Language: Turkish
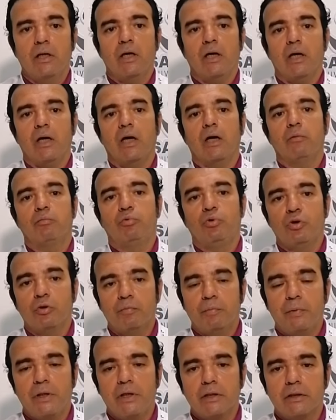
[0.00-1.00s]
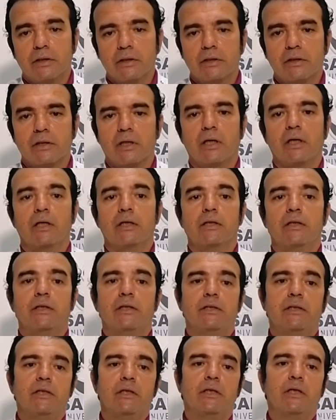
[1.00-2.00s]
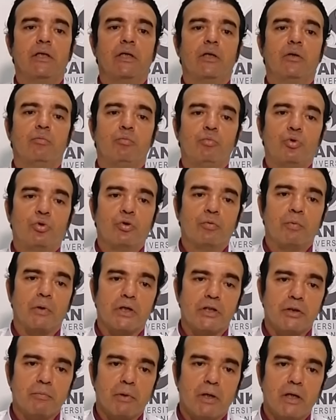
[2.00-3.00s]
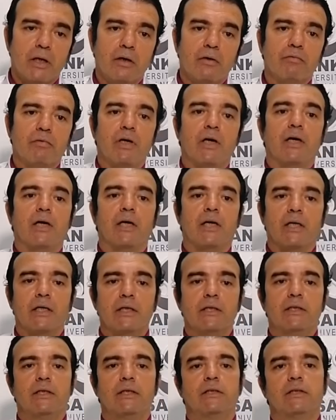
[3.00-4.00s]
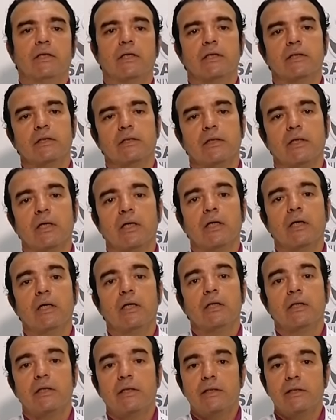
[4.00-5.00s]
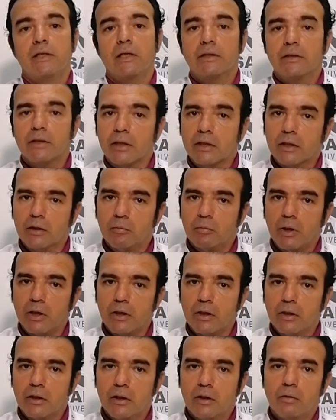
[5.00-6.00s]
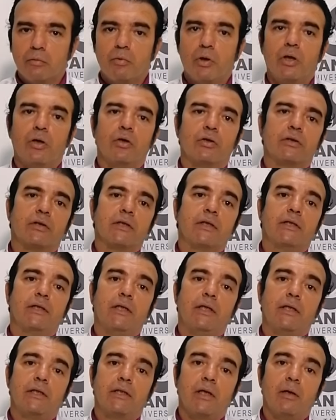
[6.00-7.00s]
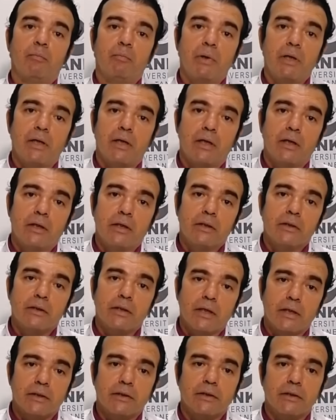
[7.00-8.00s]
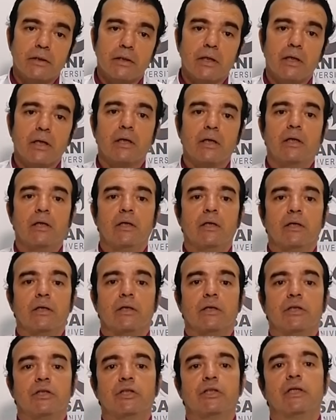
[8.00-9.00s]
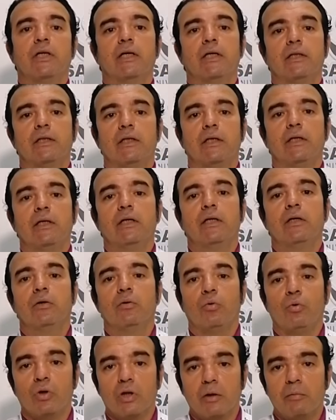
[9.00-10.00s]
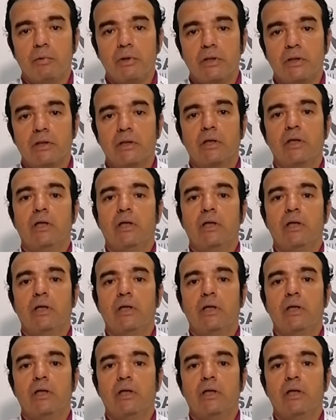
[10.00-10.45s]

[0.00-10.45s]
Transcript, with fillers: eğer büyük bir yırtıksa dizi büküp açma veya hareket esnasında dizde takılma veyahut da kilitlenme tarzında e, şikayetleri olabilir.